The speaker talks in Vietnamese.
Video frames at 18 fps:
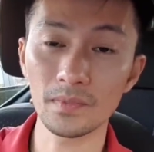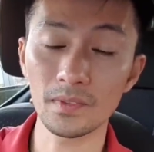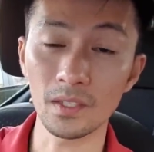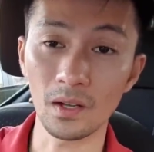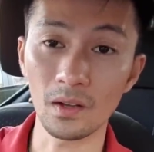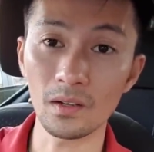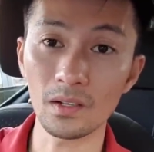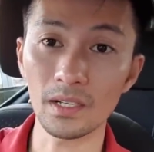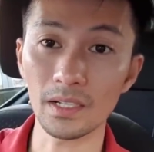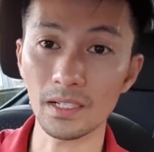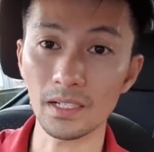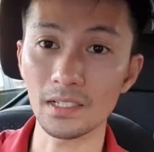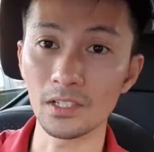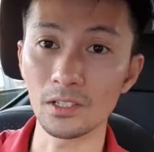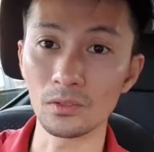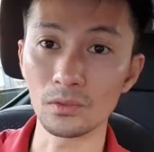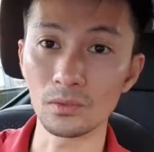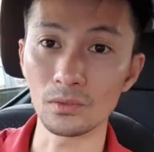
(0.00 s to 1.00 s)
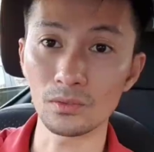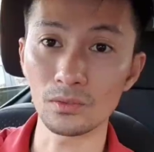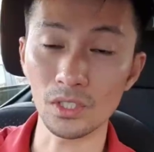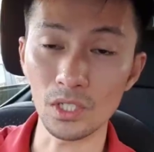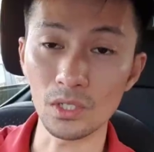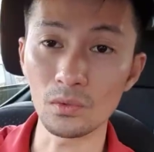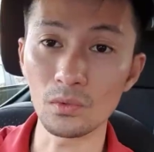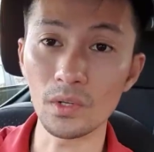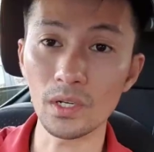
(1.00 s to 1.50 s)
Đó là cái điều
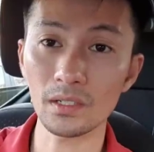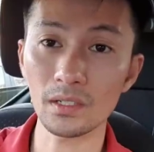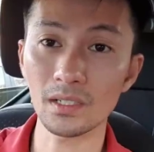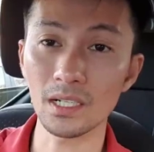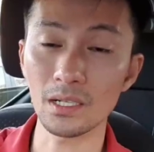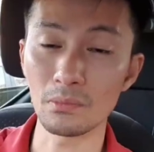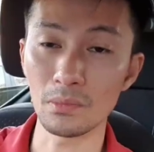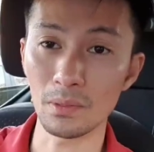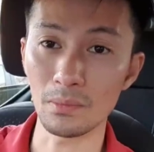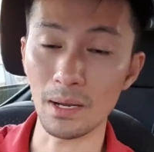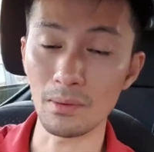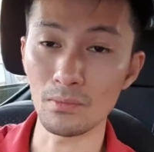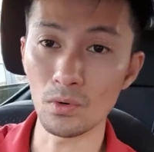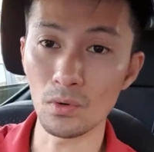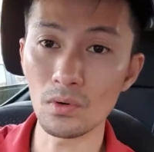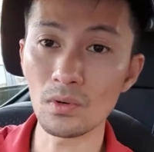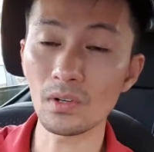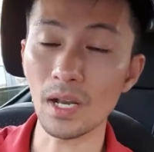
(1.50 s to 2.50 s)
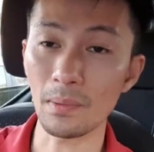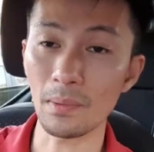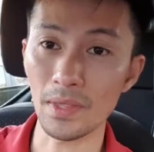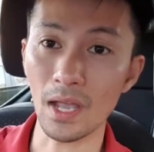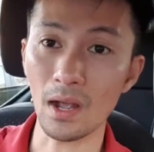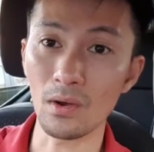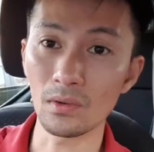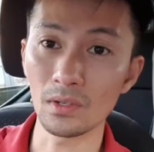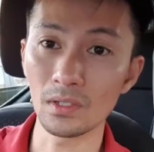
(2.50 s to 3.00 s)
tiên quyết khi mà bạn muốn làm
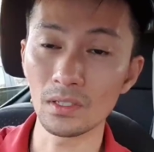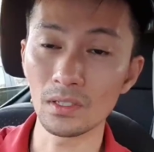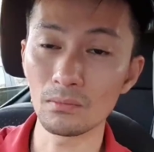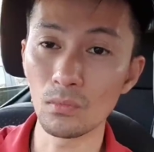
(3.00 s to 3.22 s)
giàu.